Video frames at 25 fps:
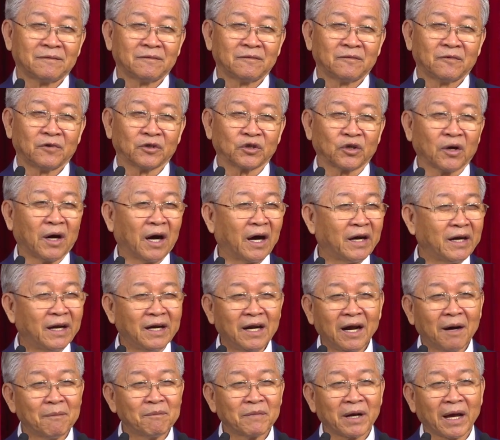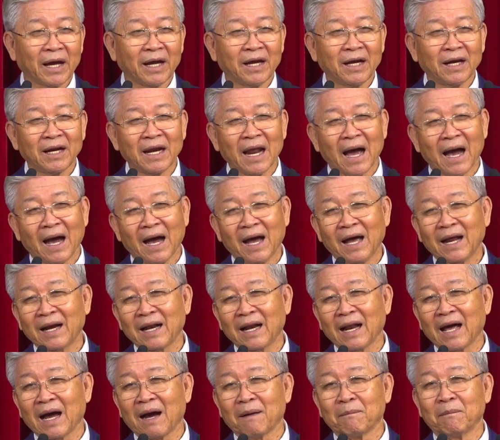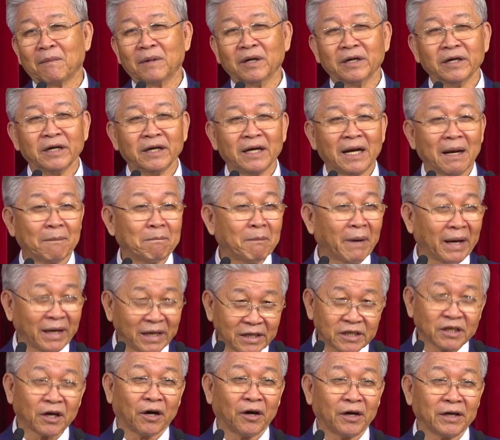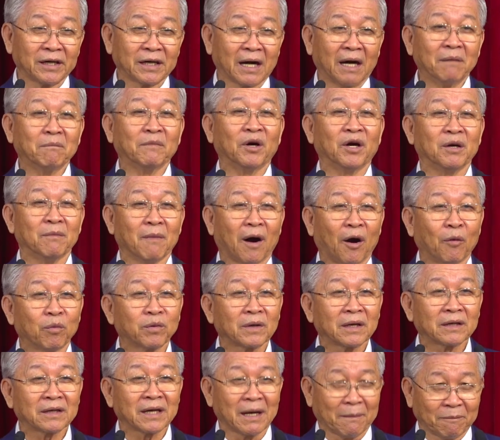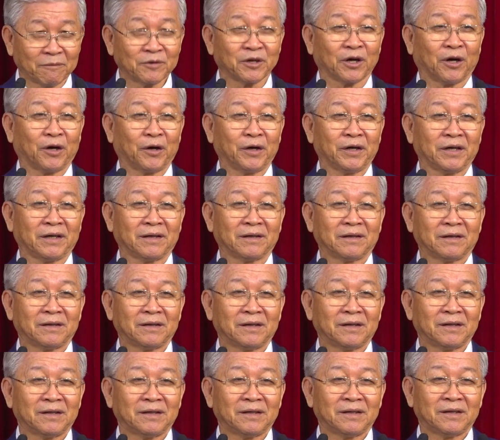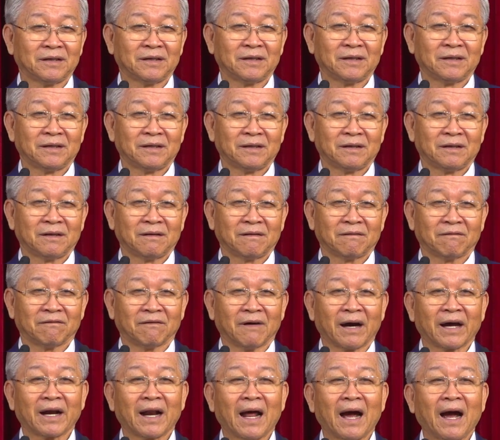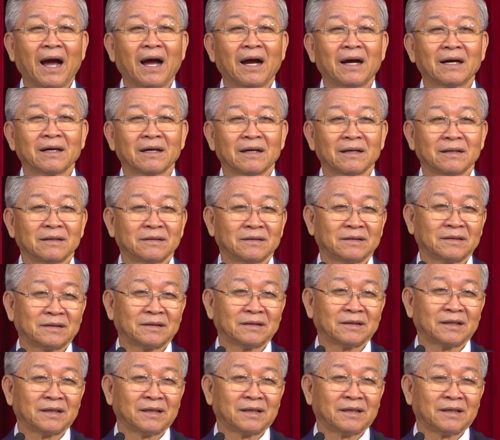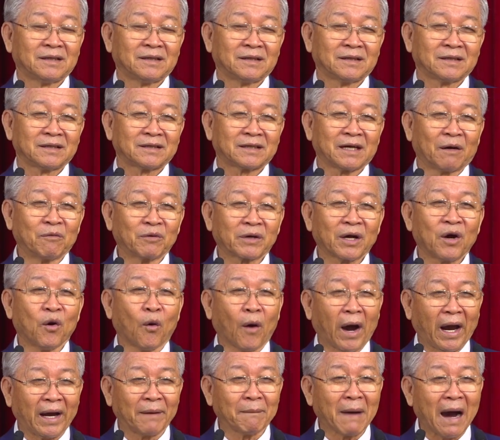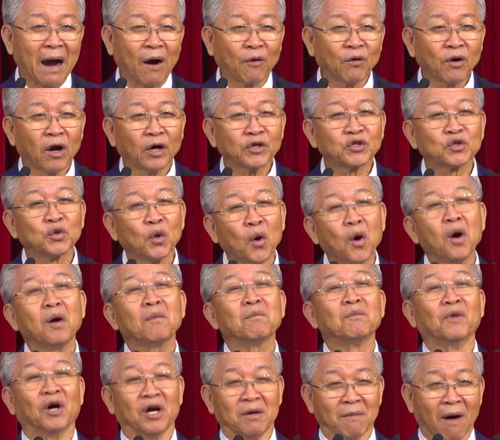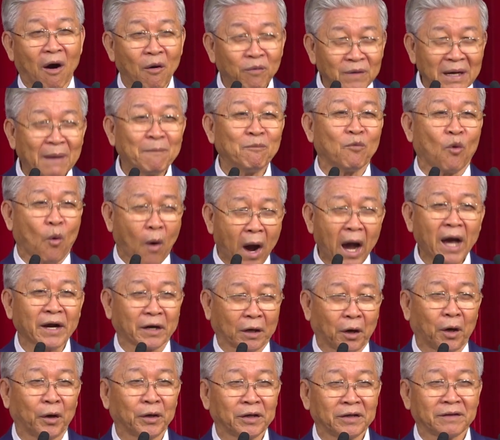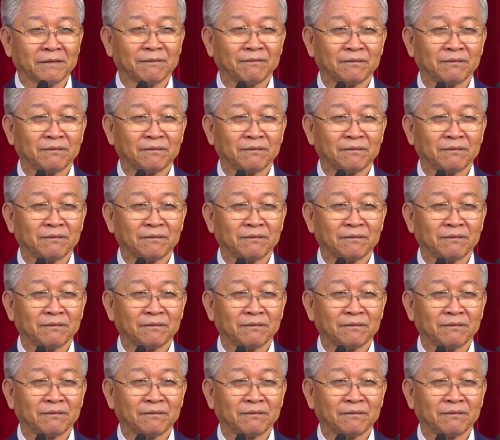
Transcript: Và tôi ở đến hôm nay đã là 10 năm mấy rồi, gần 11 năm rồi. Và đã trong cái hoài bão đó suốt 11 năm qua rồi.